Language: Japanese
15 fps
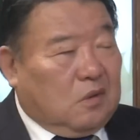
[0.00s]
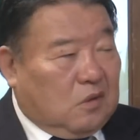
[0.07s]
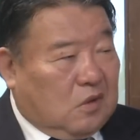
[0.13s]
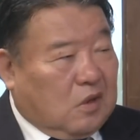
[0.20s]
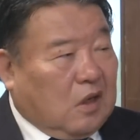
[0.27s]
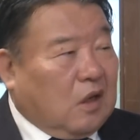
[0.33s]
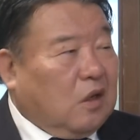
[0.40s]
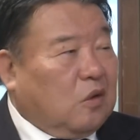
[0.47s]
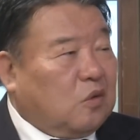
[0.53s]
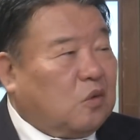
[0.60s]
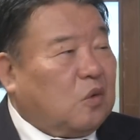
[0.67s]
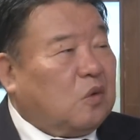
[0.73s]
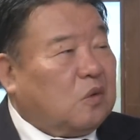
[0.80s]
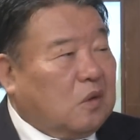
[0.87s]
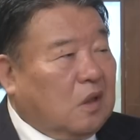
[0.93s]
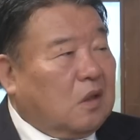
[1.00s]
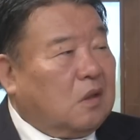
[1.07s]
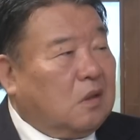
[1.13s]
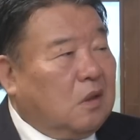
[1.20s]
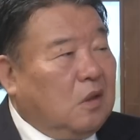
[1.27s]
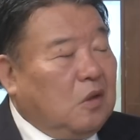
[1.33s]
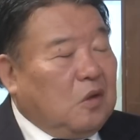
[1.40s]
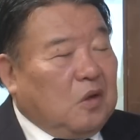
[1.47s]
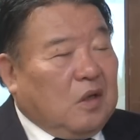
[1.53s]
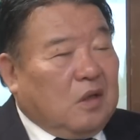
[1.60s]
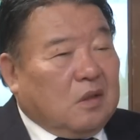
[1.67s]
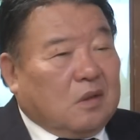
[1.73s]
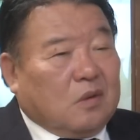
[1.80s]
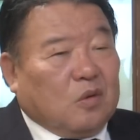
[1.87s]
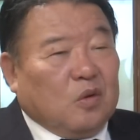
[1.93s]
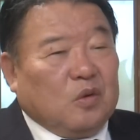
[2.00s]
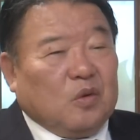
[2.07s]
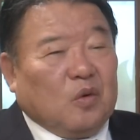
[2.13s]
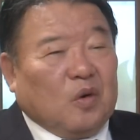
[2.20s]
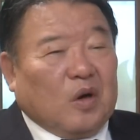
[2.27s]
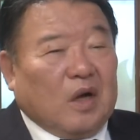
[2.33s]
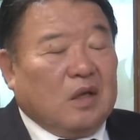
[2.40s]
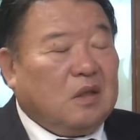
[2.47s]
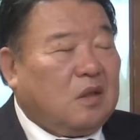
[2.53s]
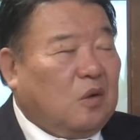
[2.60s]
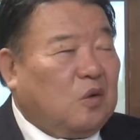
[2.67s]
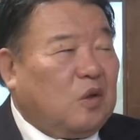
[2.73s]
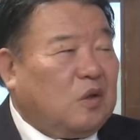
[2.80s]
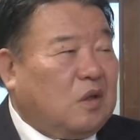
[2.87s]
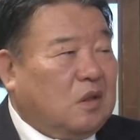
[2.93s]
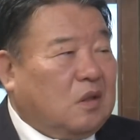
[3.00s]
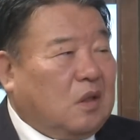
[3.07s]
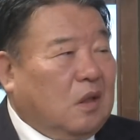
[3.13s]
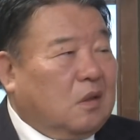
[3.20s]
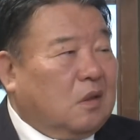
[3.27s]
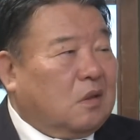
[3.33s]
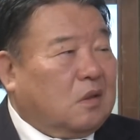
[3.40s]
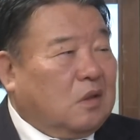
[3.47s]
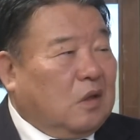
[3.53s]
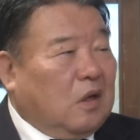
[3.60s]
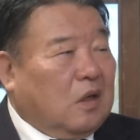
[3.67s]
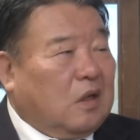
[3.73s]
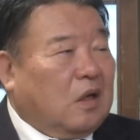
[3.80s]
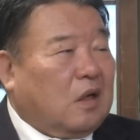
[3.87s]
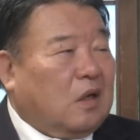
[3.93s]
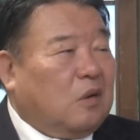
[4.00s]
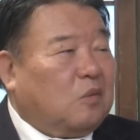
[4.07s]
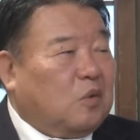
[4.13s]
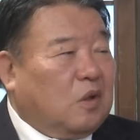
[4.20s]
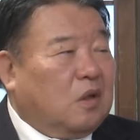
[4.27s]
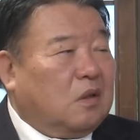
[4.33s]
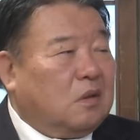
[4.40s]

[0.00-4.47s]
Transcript: 行かれるというねというような感じが私はしたんですね。あれなんかもね。